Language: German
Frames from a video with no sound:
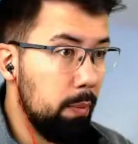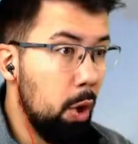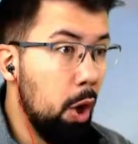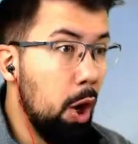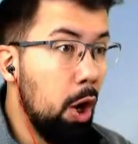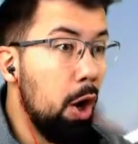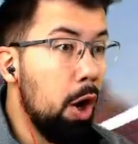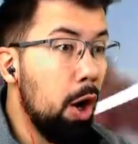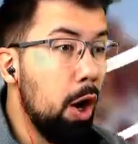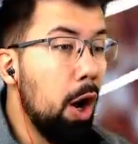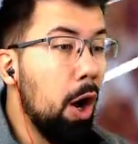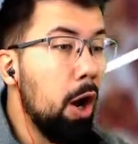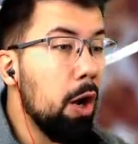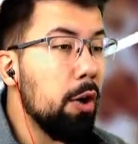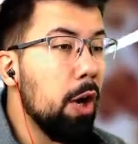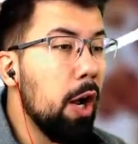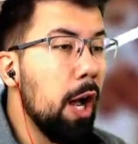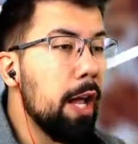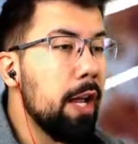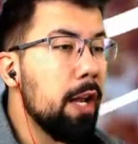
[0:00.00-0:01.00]
oh, oh, oh,
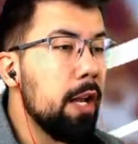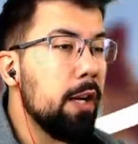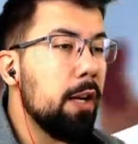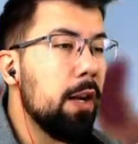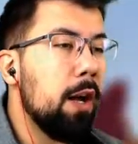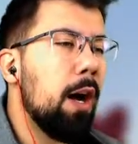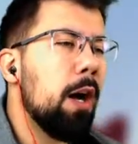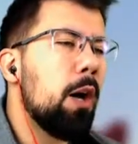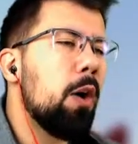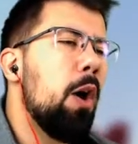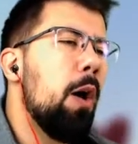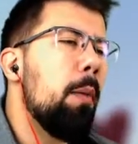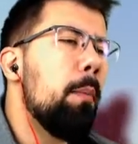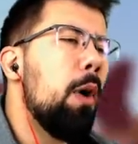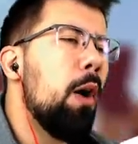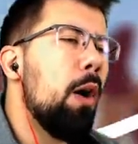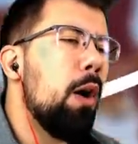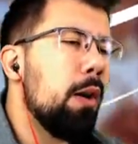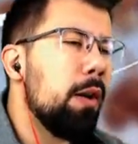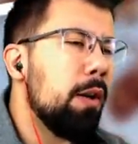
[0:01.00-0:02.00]
nein! Ach, come
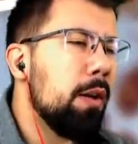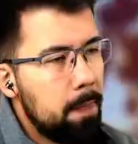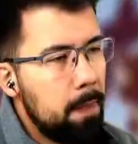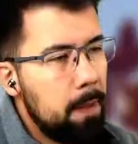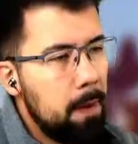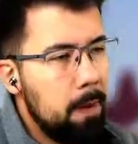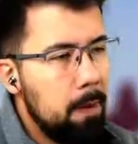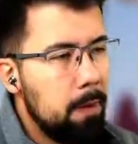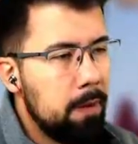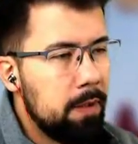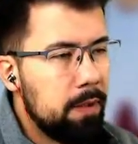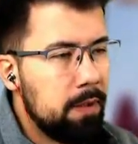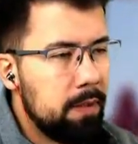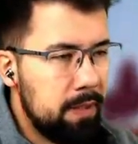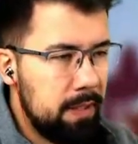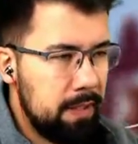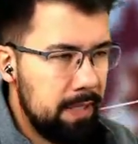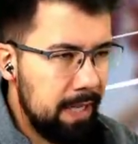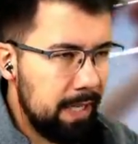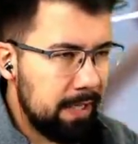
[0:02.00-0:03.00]
on. Und
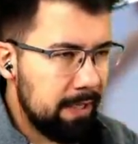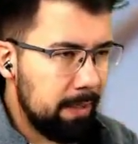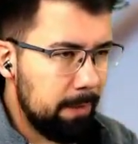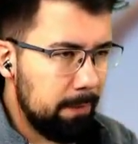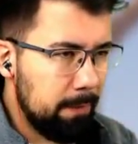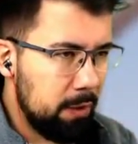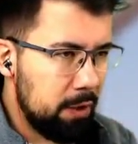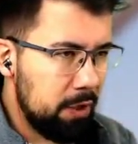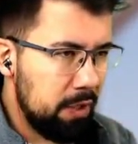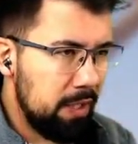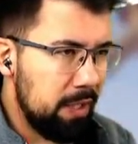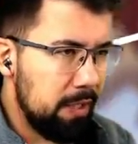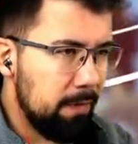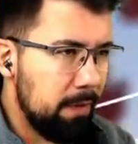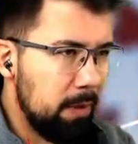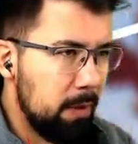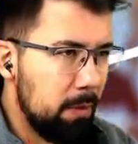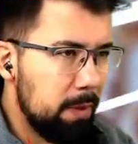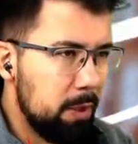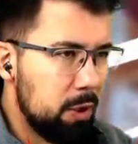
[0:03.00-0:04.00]
jetzt halt versteht ihr,
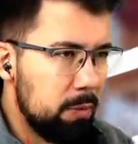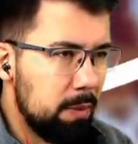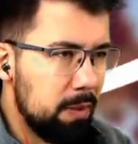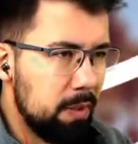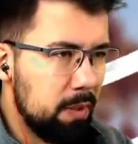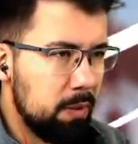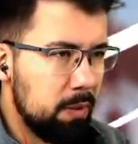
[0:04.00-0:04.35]
warum das Spiel so